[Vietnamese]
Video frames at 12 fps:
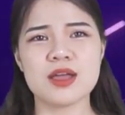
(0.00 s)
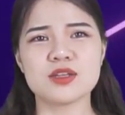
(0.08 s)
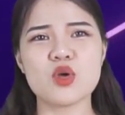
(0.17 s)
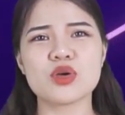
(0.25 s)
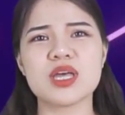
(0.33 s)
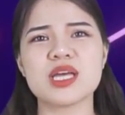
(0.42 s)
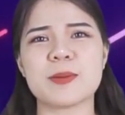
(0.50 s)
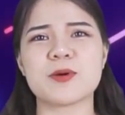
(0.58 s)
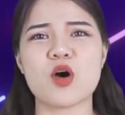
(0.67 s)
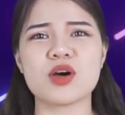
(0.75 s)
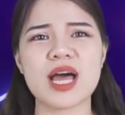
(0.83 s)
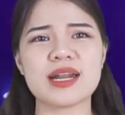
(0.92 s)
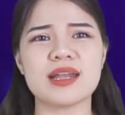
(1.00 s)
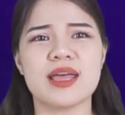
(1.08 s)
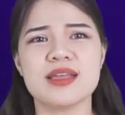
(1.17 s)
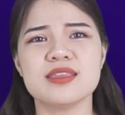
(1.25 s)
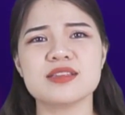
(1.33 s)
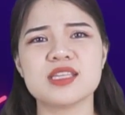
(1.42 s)
Đôi khi gặp khó khăn,
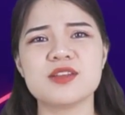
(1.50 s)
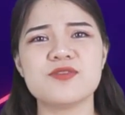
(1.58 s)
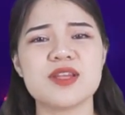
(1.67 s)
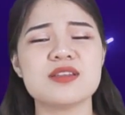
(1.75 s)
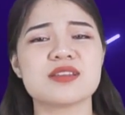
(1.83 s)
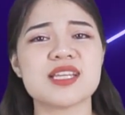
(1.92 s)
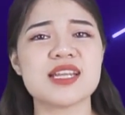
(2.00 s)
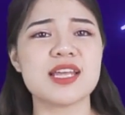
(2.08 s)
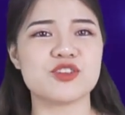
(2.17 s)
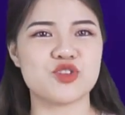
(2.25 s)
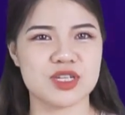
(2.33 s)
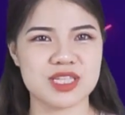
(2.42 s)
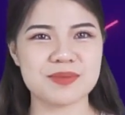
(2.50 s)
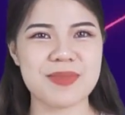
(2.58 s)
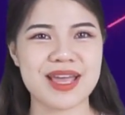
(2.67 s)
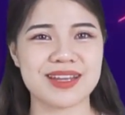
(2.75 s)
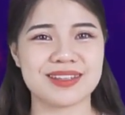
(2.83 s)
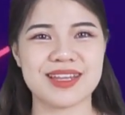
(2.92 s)
nhưng diễn viên được gia đình truyền sức
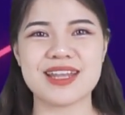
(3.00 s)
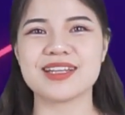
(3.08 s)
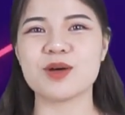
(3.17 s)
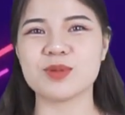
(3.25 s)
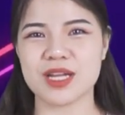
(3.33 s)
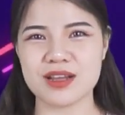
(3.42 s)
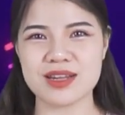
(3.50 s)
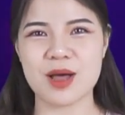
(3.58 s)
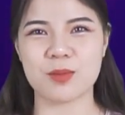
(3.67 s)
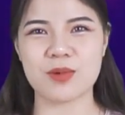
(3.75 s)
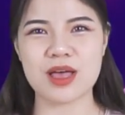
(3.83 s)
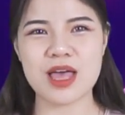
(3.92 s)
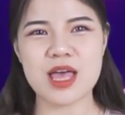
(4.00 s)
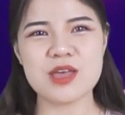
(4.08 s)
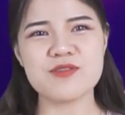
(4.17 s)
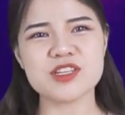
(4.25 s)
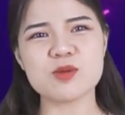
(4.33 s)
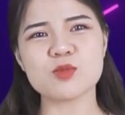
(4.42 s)
mạnh nên không thể đơn độc.
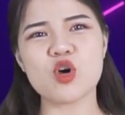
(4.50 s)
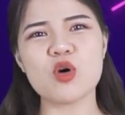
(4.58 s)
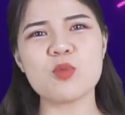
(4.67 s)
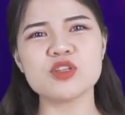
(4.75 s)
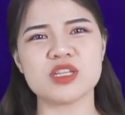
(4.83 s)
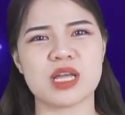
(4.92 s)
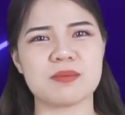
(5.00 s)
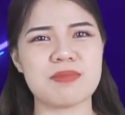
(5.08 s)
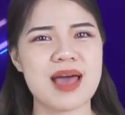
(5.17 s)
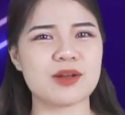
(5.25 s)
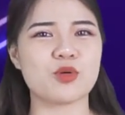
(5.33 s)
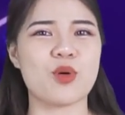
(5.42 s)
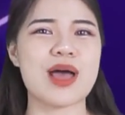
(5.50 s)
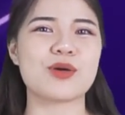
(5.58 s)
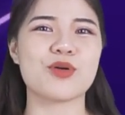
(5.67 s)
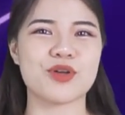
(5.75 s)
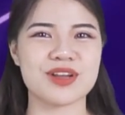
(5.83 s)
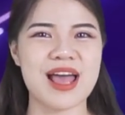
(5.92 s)
Vợ chồng cô muốn trở thành bạn của hai
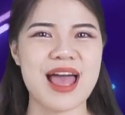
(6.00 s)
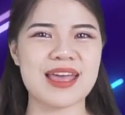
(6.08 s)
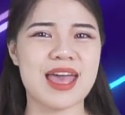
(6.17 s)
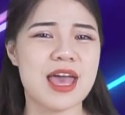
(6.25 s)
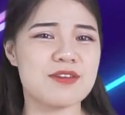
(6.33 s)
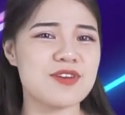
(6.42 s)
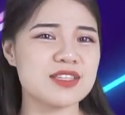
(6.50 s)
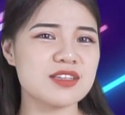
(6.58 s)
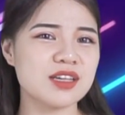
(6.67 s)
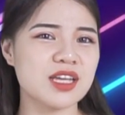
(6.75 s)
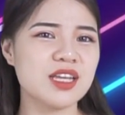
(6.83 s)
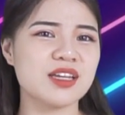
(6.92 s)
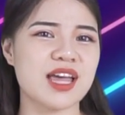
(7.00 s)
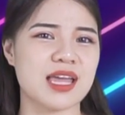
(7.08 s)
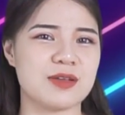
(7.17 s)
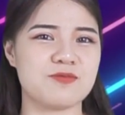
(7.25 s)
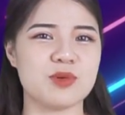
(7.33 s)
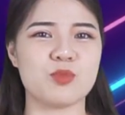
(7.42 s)
cô con gái và giữ kín hình ảnh
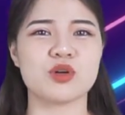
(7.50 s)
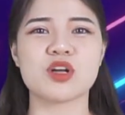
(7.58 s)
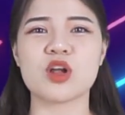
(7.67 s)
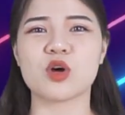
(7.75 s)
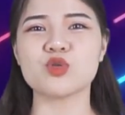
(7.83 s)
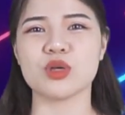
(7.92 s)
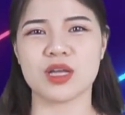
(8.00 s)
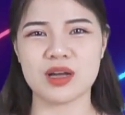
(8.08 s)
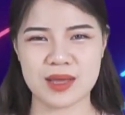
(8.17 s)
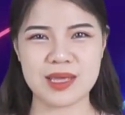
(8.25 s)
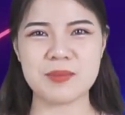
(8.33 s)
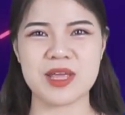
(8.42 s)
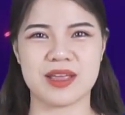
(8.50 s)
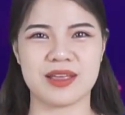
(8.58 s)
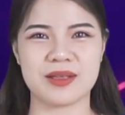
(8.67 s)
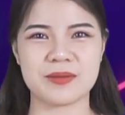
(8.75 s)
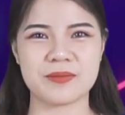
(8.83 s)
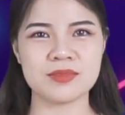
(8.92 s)
vì muốn con có tuổi thơ yên
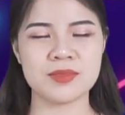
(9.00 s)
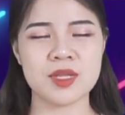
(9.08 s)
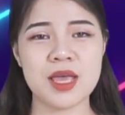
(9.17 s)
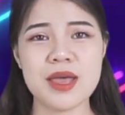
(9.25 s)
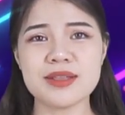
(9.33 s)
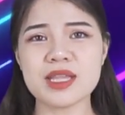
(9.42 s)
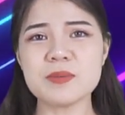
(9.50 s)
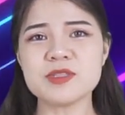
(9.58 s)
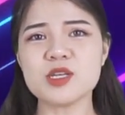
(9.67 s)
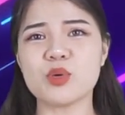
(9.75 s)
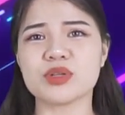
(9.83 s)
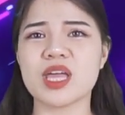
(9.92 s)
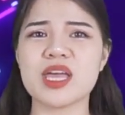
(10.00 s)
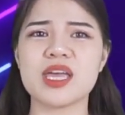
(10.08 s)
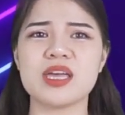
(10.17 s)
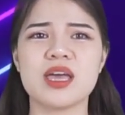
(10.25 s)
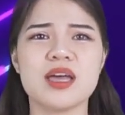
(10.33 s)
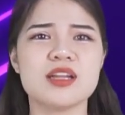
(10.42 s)
bình. Tâm sự của
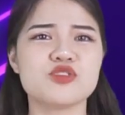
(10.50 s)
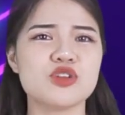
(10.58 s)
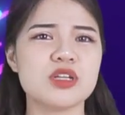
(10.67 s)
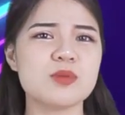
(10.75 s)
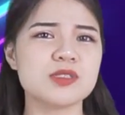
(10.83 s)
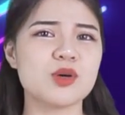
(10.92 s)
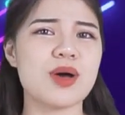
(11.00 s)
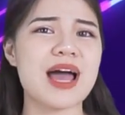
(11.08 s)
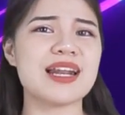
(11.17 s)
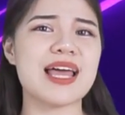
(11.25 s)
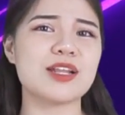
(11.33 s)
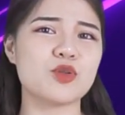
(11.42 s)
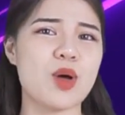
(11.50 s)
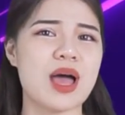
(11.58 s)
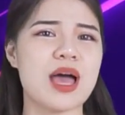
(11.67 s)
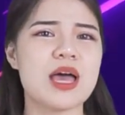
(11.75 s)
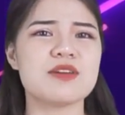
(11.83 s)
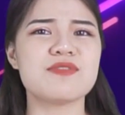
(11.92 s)
Tehi được truyền thông châu Á lan
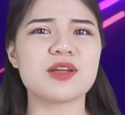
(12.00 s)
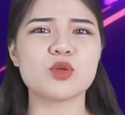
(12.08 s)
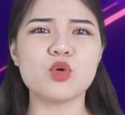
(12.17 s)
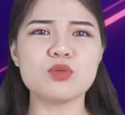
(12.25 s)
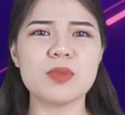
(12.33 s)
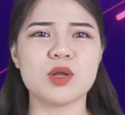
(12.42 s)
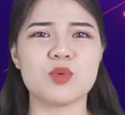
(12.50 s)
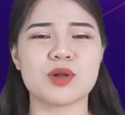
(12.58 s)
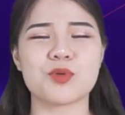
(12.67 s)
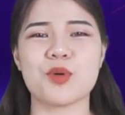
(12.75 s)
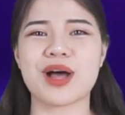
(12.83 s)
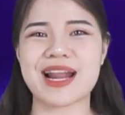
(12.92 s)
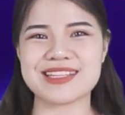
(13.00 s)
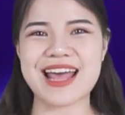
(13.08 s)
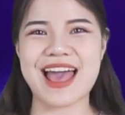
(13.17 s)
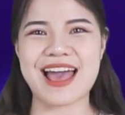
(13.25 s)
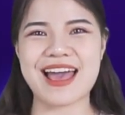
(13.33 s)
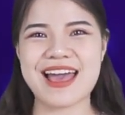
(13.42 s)
tỏa và thu hút bình luận của khán
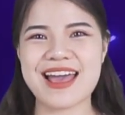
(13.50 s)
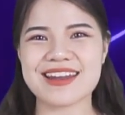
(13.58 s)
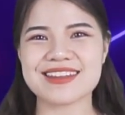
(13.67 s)
giả.